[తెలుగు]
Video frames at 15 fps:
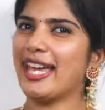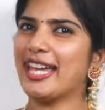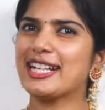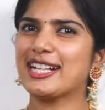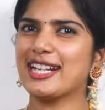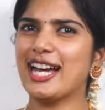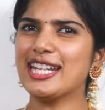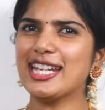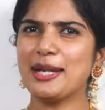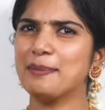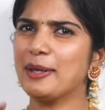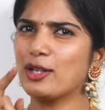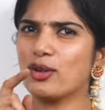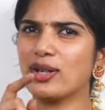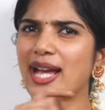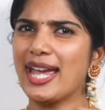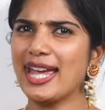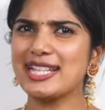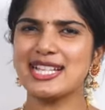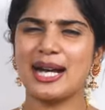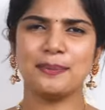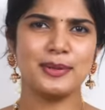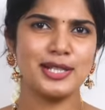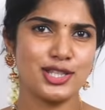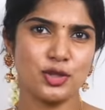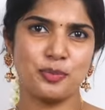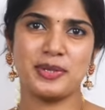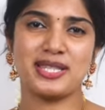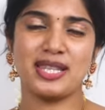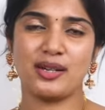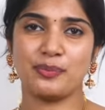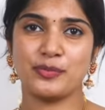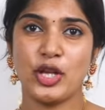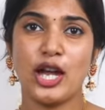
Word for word: ఇక్కడ నేను మీకు ఒక ఎగ్జాంపుల్ చూపిస్తాను